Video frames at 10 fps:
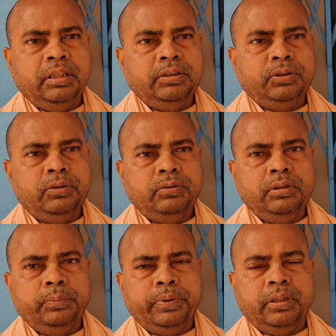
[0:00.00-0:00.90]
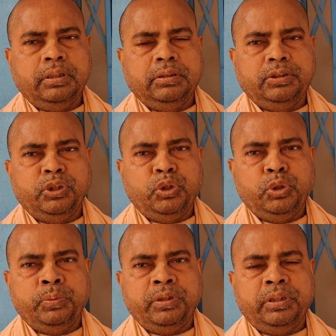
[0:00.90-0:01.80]
এই জন্মদ্বীপে
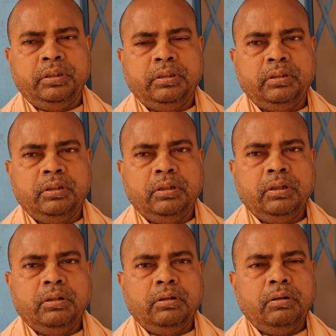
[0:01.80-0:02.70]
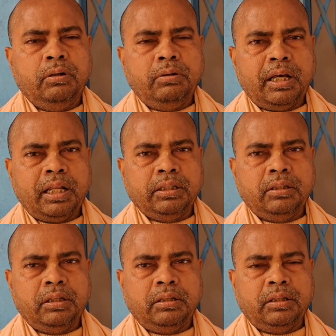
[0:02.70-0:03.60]
জন্মমণি গৌর
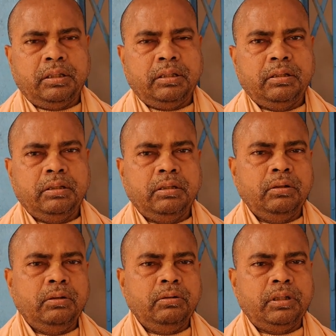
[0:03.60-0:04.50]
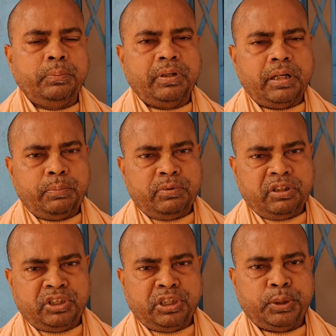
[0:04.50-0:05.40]
আরাধনা করে গৌর কৃপা লাভ
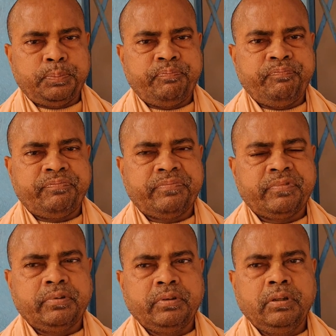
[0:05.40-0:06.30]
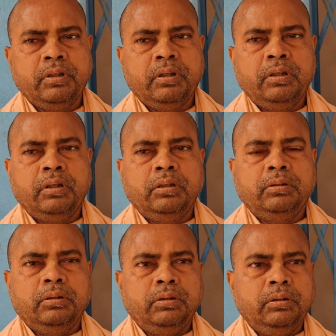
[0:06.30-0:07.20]
করেছিলেন
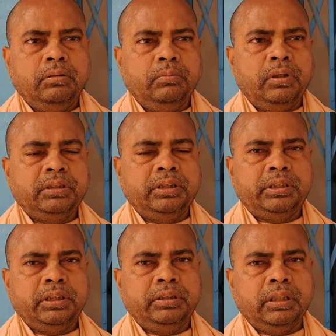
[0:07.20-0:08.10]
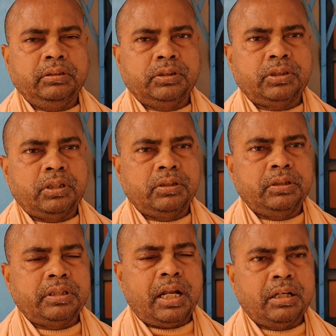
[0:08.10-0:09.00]
তো ভক্তি সিদ্ধান্ত
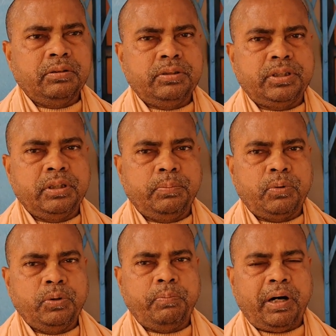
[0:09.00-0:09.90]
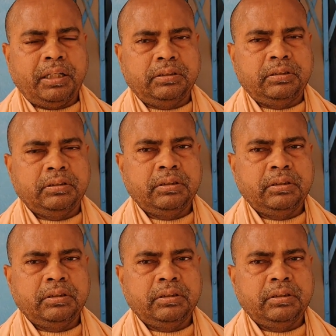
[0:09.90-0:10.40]
সরস্বতী ঠাকুর ছিল প্রভুপাত